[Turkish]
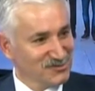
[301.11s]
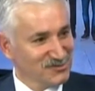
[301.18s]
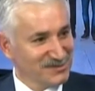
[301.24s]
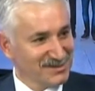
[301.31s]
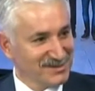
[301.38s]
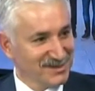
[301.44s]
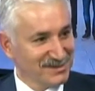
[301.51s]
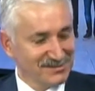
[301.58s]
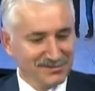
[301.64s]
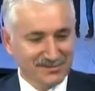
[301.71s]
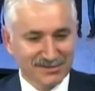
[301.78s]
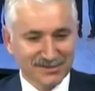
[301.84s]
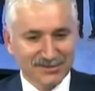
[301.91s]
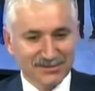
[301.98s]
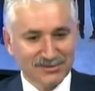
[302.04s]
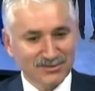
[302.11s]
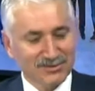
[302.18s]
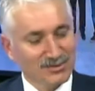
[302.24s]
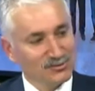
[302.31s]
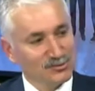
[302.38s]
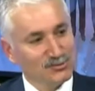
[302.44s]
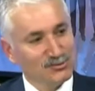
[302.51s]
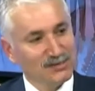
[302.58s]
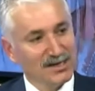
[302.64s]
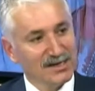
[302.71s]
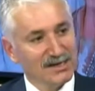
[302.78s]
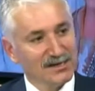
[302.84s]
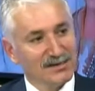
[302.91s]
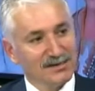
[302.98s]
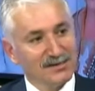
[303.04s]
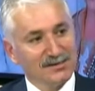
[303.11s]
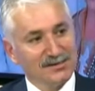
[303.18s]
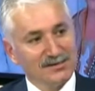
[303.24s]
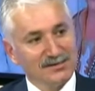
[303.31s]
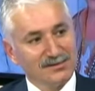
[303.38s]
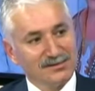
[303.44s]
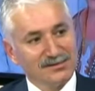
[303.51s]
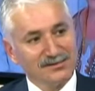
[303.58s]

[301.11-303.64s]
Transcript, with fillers: olduğu bir kent. İşte dünya e,